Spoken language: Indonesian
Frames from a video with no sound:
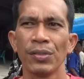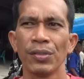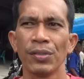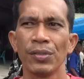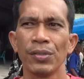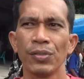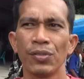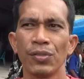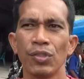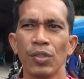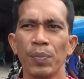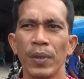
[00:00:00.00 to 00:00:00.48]

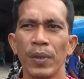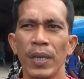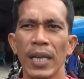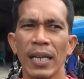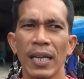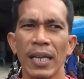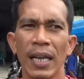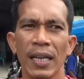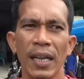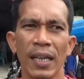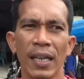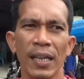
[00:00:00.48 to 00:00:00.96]
untuk
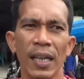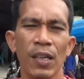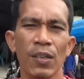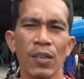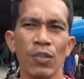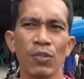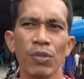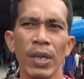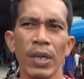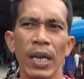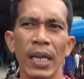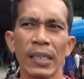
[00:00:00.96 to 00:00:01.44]
pedagang yang
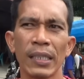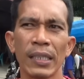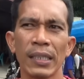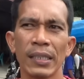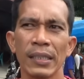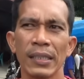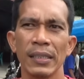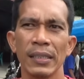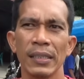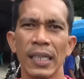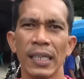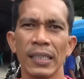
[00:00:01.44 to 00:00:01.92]
dari luar
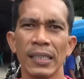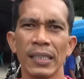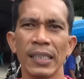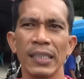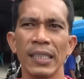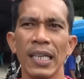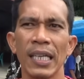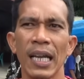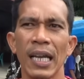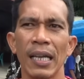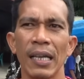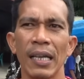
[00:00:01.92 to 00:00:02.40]
dan
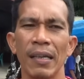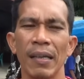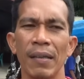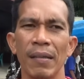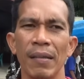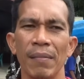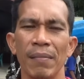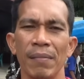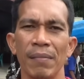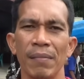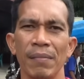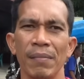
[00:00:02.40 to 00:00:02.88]
tidak
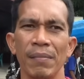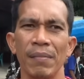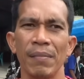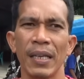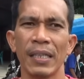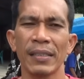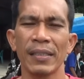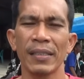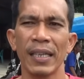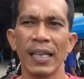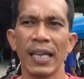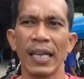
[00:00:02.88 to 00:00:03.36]

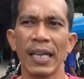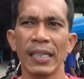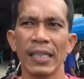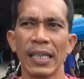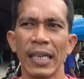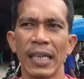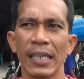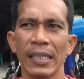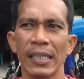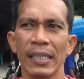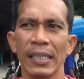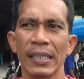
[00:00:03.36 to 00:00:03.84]

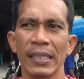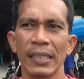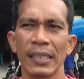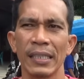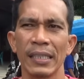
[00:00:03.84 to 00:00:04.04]
melaksanakan